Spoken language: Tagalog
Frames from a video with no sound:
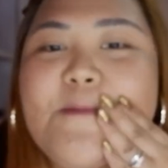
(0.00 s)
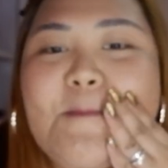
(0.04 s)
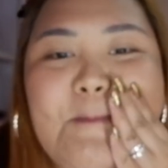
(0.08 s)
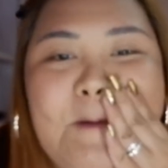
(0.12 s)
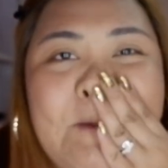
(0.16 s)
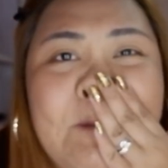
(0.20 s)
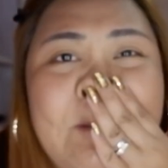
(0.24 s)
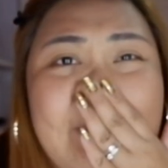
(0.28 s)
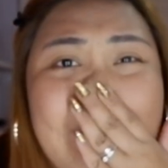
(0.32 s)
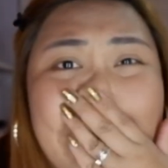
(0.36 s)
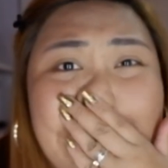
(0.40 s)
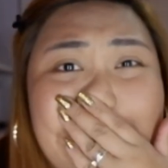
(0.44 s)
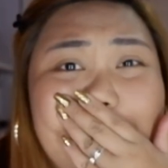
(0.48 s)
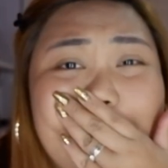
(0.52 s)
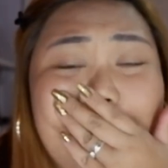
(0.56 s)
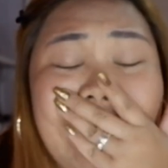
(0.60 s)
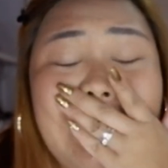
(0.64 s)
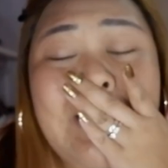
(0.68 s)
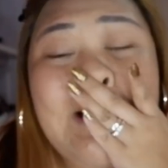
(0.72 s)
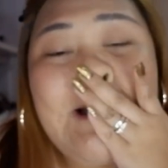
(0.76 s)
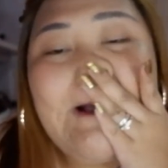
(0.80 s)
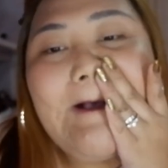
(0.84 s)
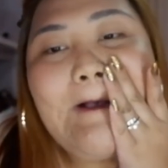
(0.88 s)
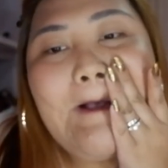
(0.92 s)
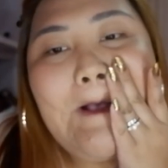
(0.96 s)
Oo
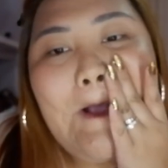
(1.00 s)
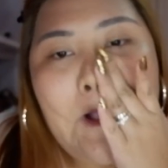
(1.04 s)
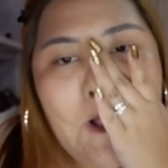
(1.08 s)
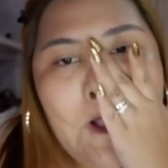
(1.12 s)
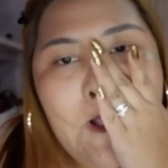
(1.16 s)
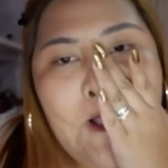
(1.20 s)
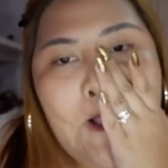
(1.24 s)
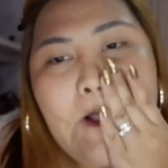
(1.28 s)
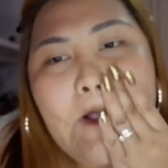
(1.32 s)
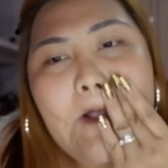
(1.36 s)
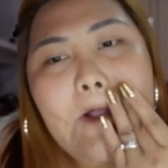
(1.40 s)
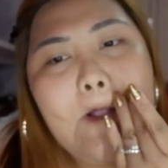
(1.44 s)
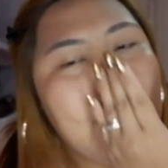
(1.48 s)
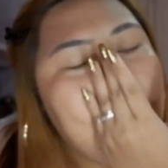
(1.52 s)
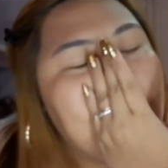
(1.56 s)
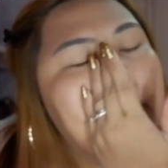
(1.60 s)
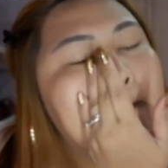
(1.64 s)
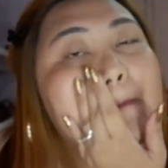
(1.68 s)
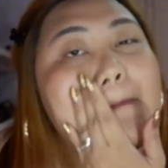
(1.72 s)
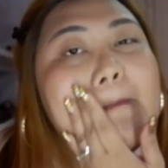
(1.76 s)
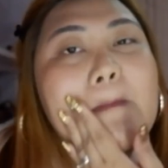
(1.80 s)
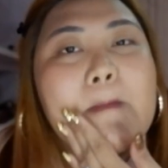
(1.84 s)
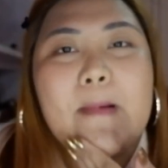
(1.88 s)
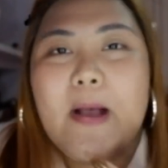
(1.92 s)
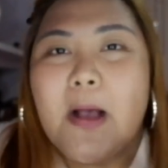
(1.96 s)
siya.
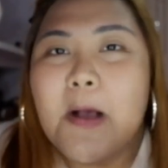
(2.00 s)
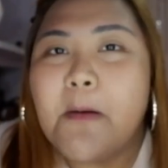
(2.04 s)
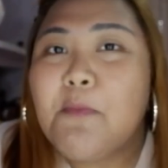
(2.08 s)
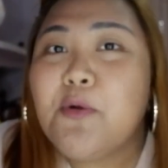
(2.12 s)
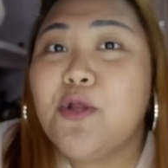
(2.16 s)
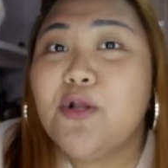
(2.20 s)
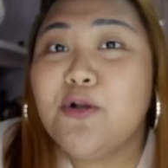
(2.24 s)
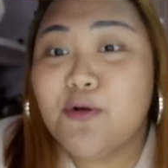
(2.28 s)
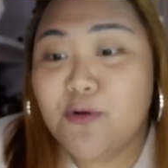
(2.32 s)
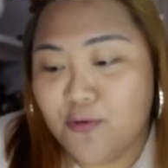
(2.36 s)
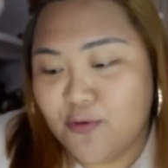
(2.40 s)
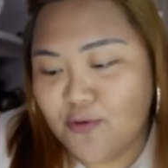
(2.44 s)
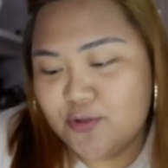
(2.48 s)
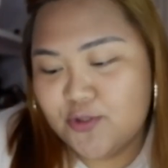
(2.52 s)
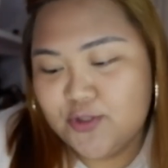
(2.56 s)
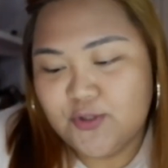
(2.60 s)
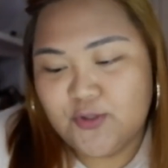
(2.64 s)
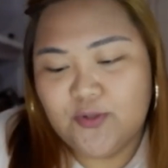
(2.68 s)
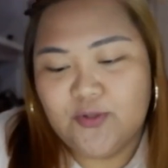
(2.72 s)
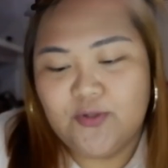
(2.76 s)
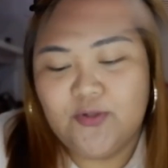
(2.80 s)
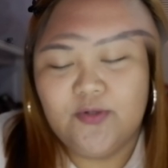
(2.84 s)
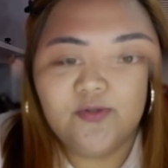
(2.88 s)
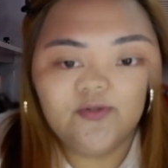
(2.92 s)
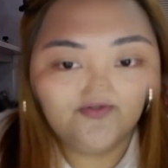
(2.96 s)
Amoy
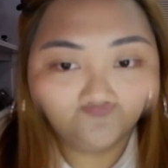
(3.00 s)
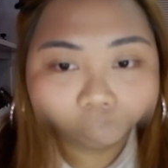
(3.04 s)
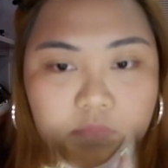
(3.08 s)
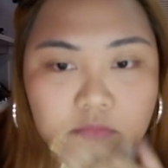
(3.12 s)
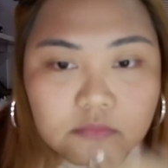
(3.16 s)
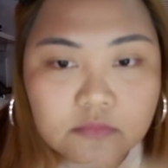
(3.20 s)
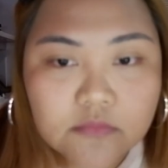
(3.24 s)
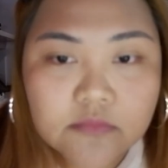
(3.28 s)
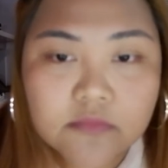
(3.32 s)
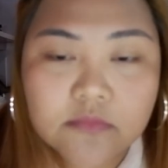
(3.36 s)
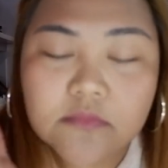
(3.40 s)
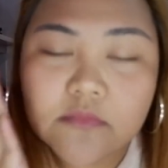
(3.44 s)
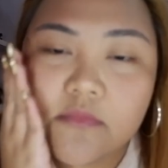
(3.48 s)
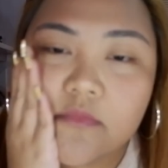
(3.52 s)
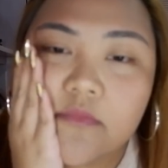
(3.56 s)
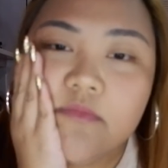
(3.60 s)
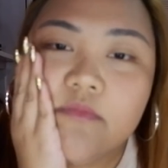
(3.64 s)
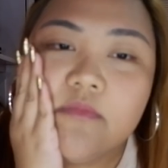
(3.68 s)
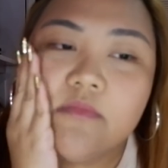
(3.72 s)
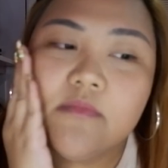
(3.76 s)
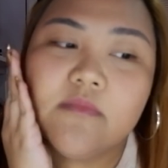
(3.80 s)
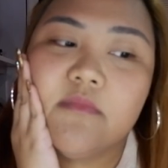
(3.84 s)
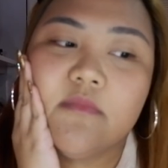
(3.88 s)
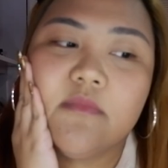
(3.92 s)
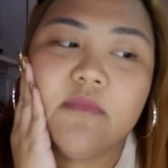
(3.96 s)
lotion.
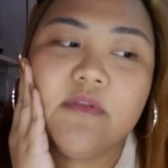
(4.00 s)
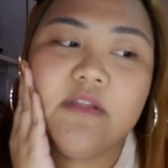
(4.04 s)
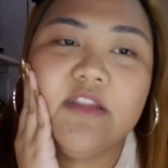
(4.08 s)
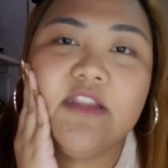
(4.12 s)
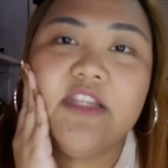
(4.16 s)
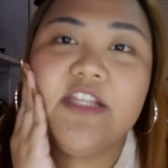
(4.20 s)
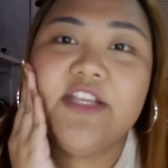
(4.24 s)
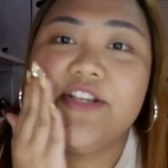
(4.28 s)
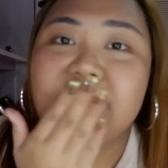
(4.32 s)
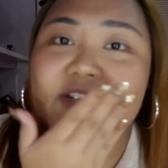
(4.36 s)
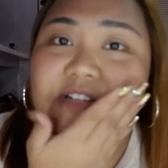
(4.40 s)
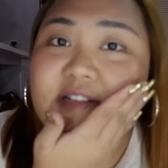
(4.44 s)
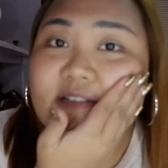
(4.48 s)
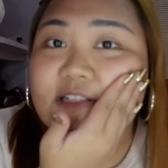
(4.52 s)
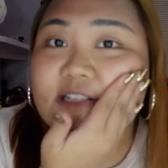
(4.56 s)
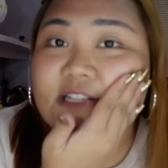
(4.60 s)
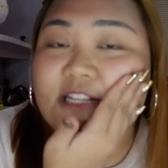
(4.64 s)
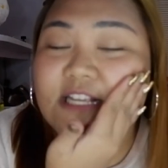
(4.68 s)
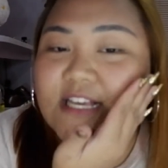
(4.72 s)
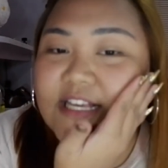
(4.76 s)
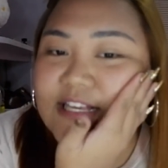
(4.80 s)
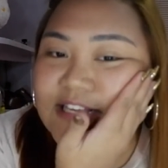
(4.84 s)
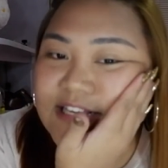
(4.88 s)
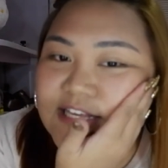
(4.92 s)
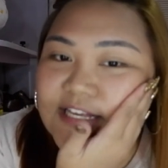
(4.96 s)
Hindi siya
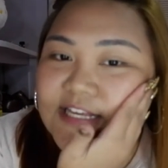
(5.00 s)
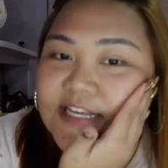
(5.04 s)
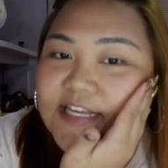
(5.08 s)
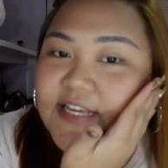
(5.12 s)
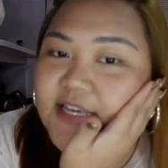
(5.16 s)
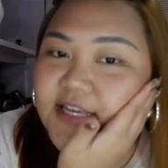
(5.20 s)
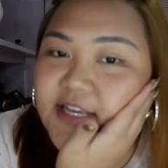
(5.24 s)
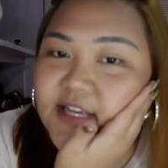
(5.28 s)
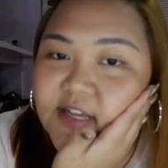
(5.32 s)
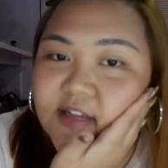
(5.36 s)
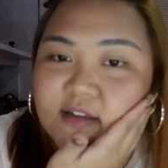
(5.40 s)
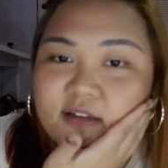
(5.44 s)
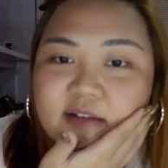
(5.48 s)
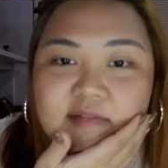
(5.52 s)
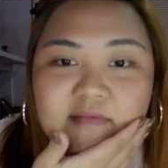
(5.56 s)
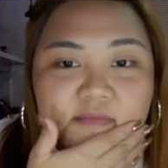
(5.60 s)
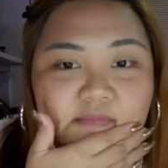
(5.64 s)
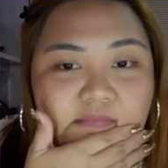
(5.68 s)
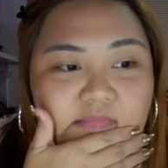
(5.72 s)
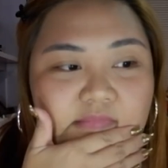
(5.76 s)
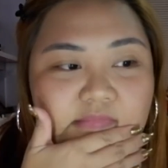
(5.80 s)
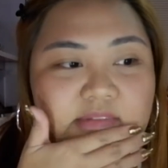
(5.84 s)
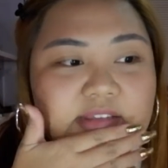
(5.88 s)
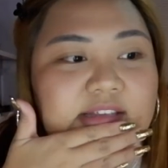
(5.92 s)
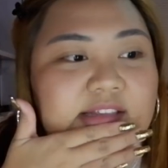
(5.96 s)
sticky.
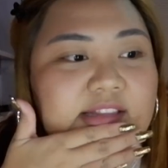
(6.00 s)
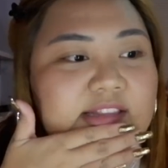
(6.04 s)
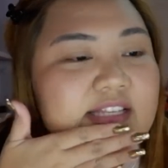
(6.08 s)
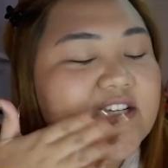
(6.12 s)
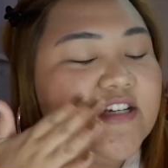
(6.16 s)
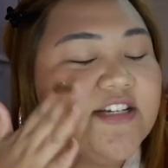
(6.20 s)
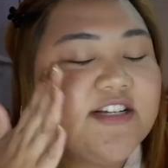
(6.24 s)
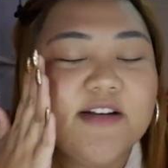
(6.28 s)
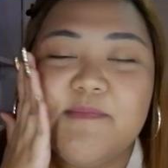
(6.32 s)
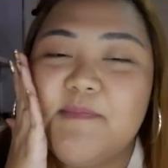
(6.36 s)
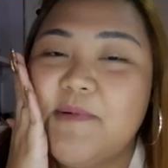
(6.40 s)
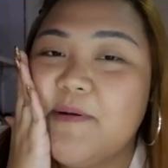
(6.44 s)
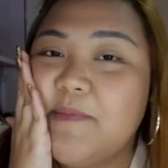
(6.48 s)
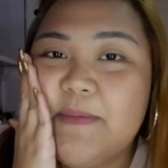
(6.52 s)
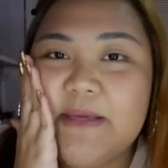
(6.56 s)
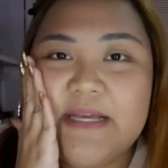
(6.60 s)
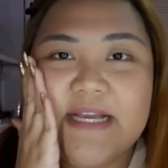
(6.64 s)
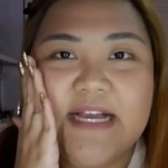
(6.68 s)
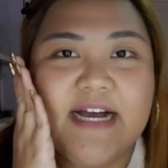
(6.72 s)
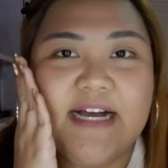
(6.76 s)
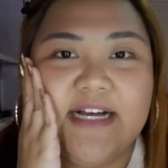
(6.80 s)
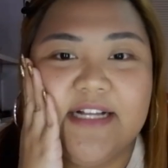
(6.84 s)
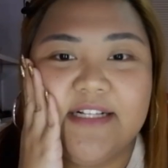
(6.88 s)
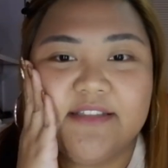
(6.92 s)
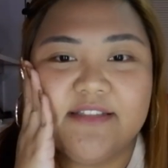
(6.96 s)
Hindi siya
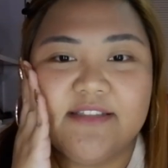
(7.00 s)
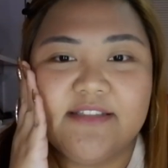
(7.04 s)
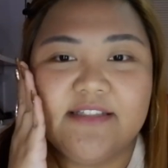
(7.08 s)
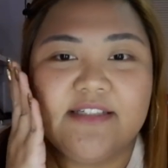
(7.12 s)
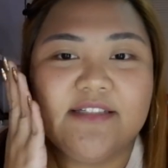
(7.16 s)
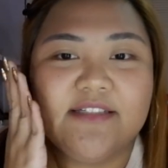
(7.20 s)
mabigat.